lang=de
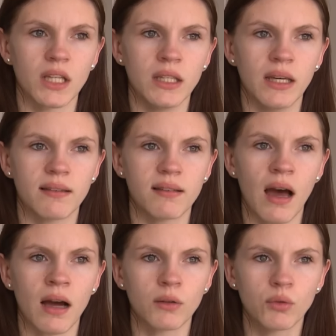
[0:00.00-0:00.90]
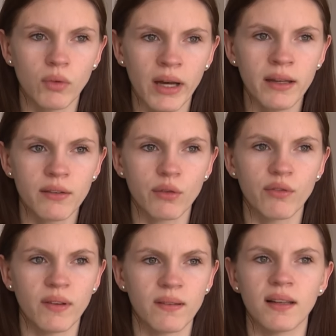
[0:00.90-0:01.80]
Jetzt aktuell, so
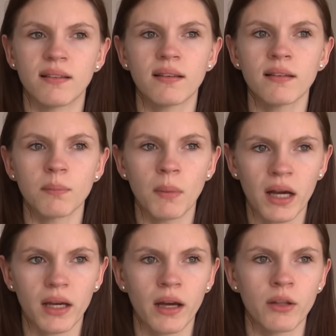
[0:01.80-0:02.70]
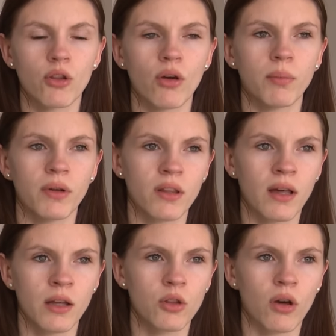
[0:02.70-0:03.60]
wie es jetzt ist, mag kein Job, ich
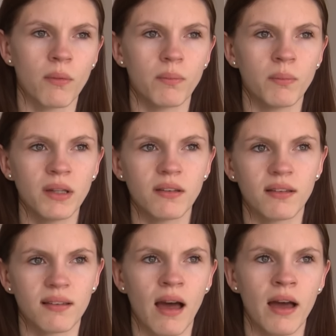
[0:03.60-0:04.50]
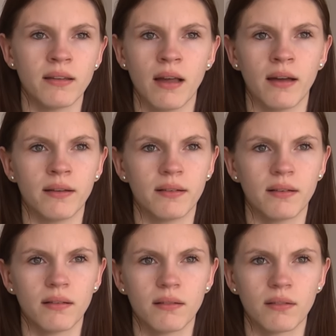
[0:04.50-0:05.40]
kein Job, Miete zahlen, nein,
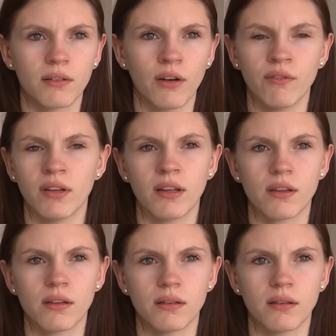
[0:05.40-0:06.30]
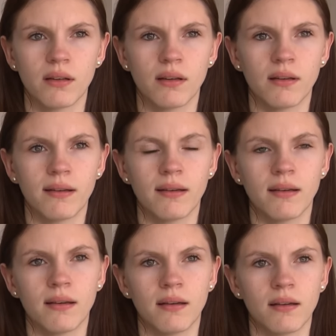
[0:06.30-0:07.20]
können wir nicht.
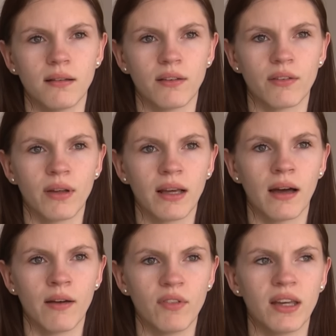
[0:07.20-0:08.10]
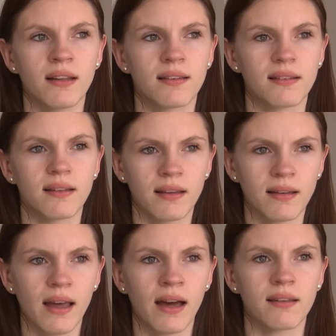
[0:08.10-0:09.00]
Deswegen haben wir jetzt den
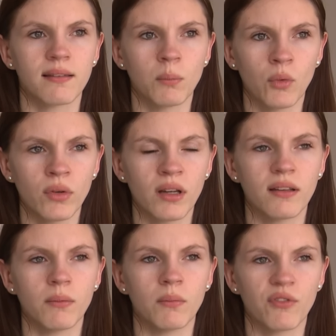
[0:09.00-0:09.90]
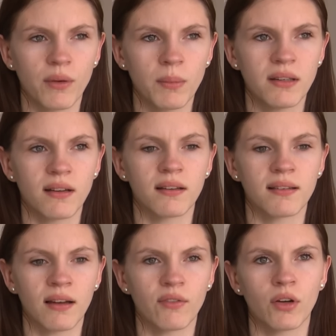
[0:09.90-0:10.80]
ersten Monat dem Vermieter
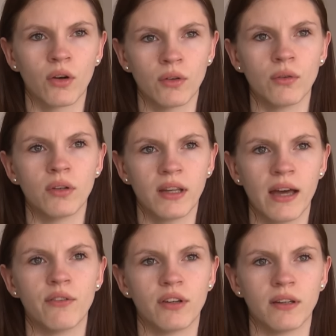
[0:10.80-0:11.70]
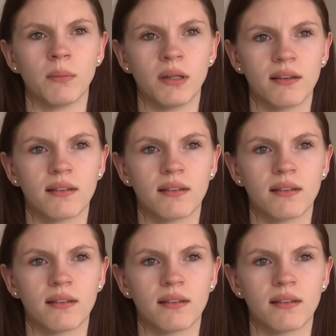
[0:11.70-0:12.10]
gesagt, wir können nur die Hälfte der Miete